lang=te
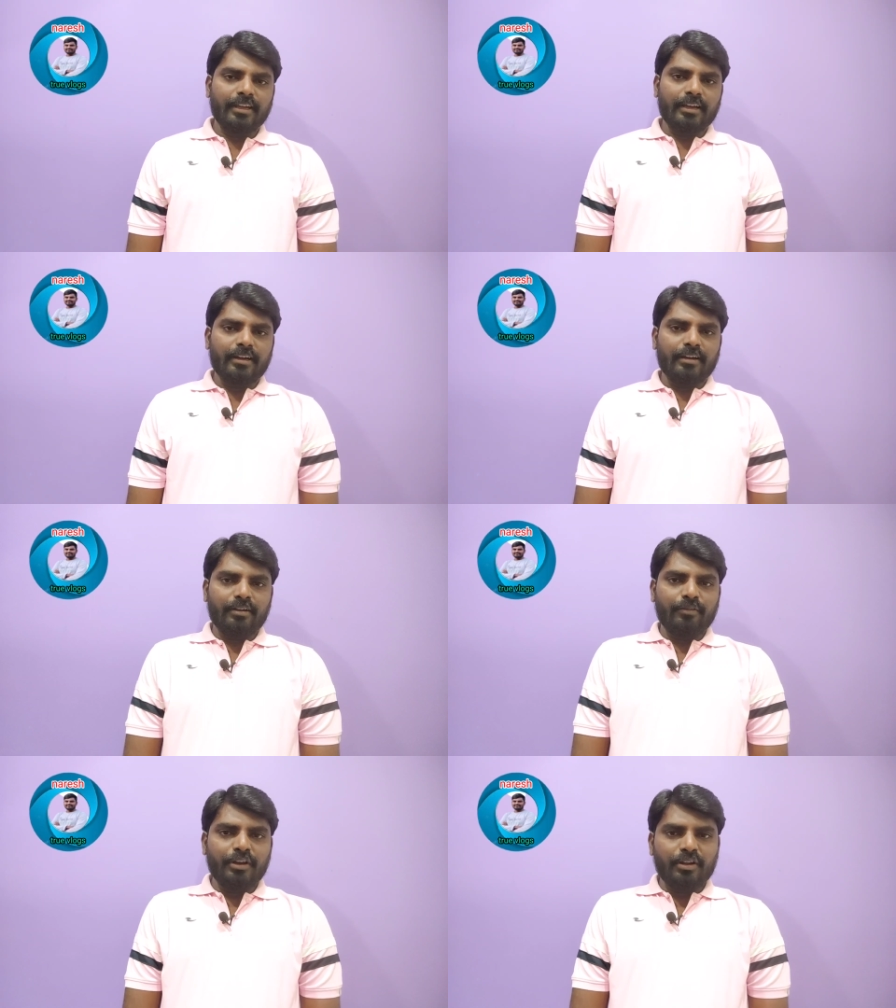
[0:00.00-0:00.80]
ఇంకా
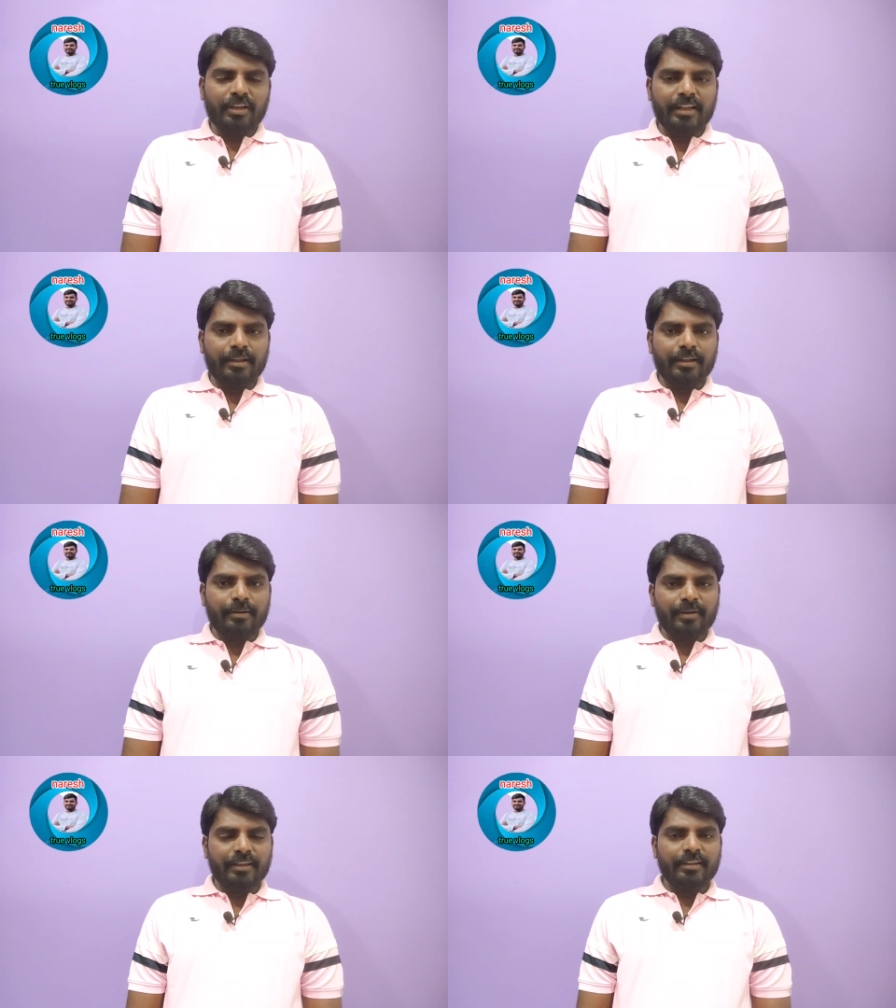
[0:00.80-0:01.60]
వీడియోలకి
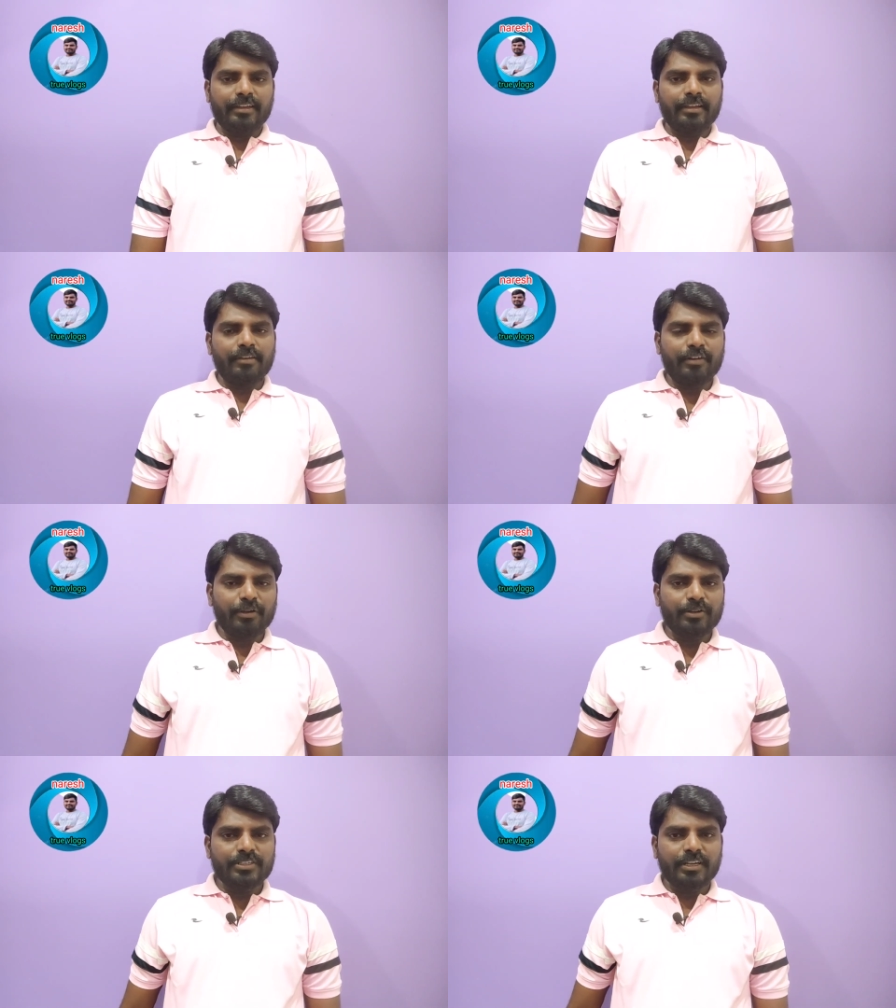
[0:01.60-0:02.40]
ఇంకా మనకి ఈ
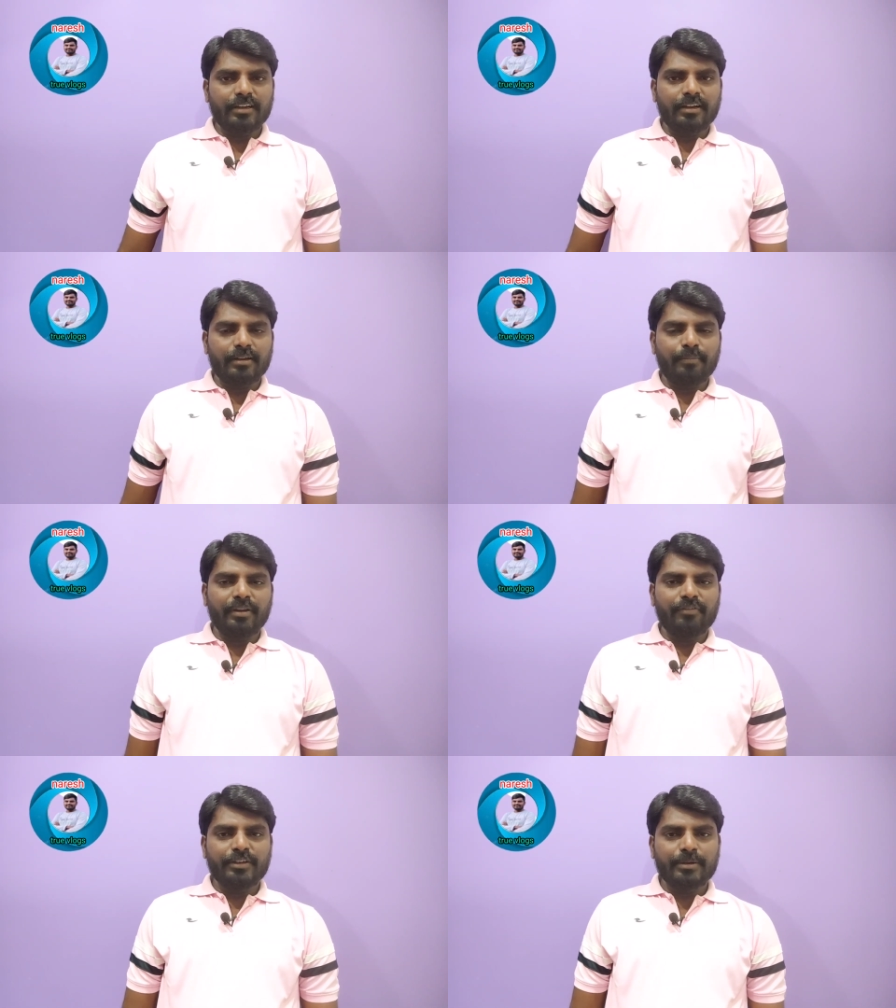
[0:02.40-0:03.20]
వీడియో గురించి ఇంకా
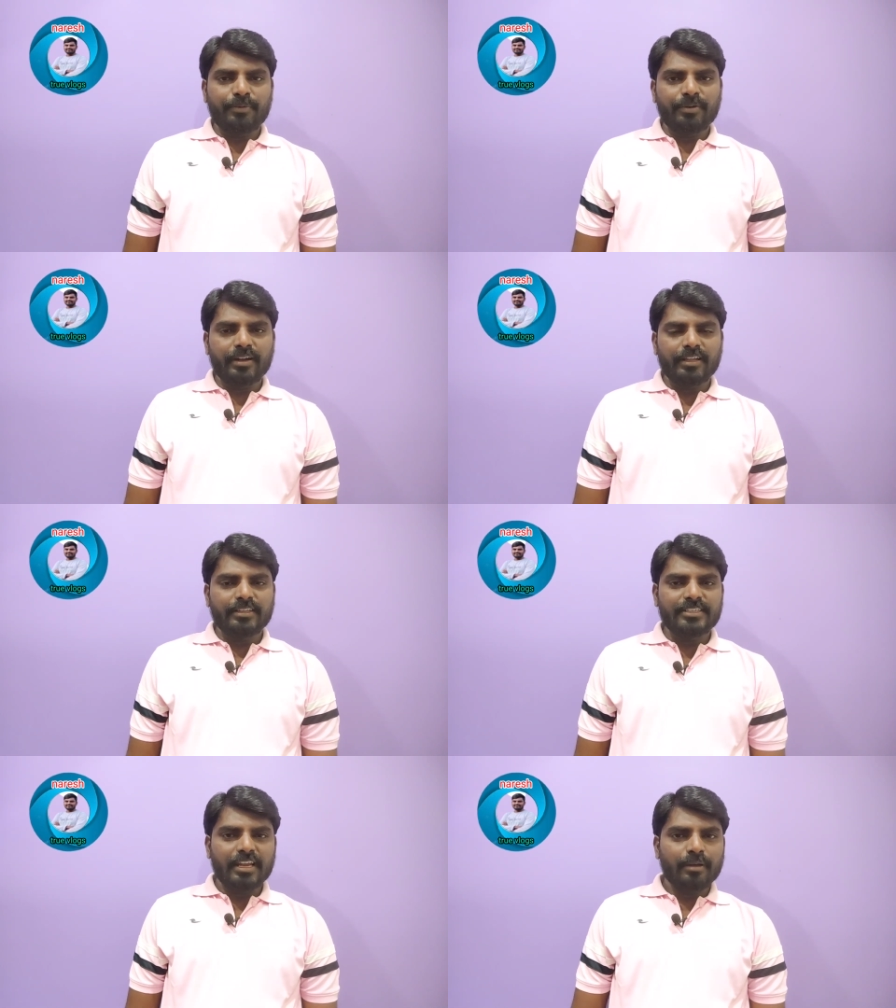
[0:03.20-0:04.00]
బ్రీఫ్గా
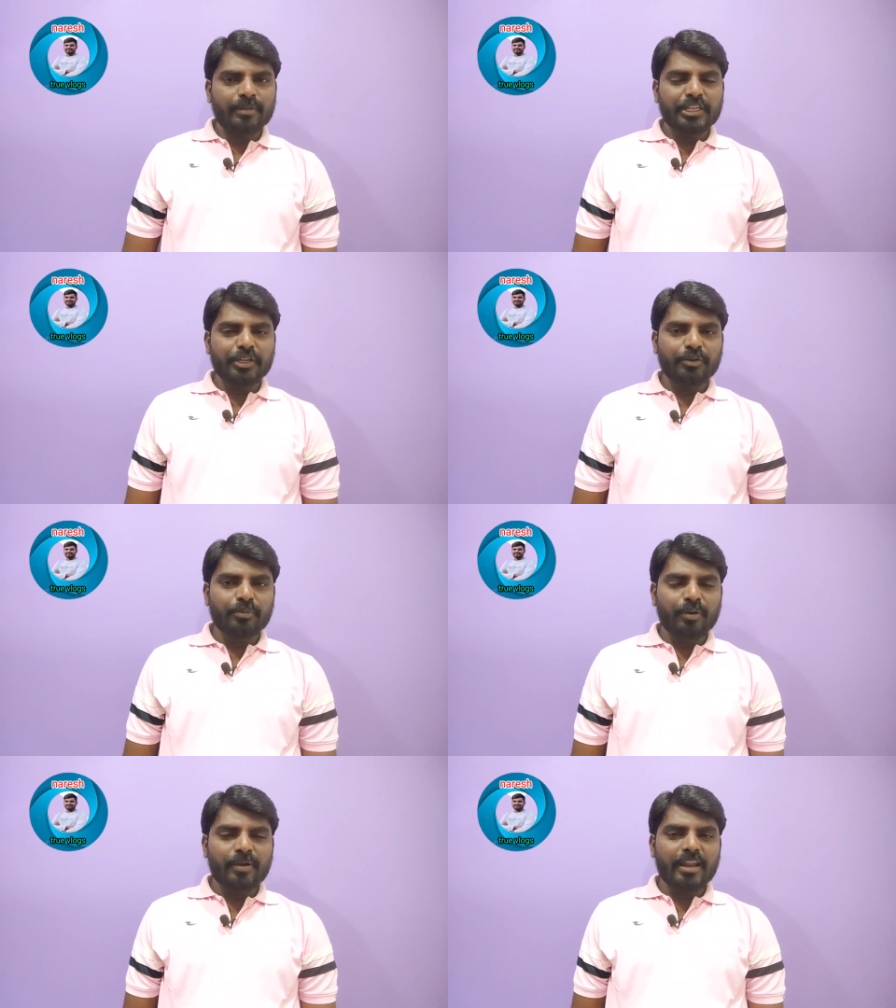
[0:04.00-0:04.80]
చెప్పుకున్నట్లయితే చాలామంది యూ
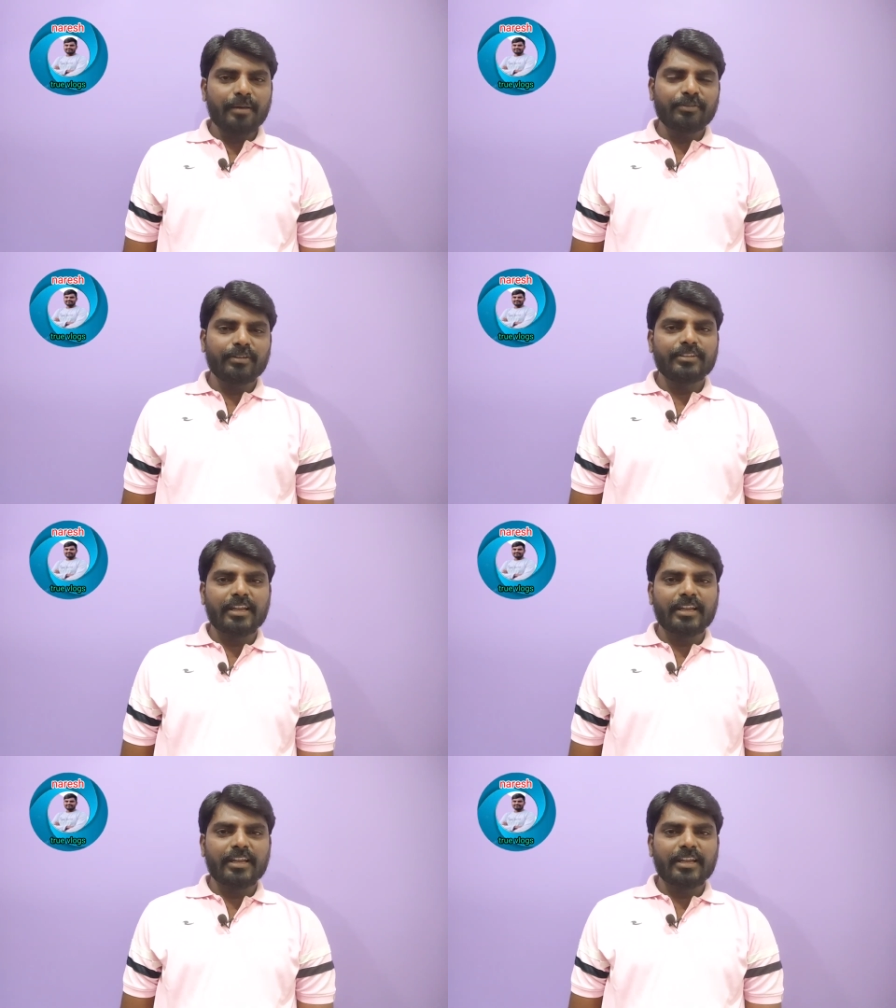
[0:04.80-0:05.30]
మొబైల్ యాప్తోనే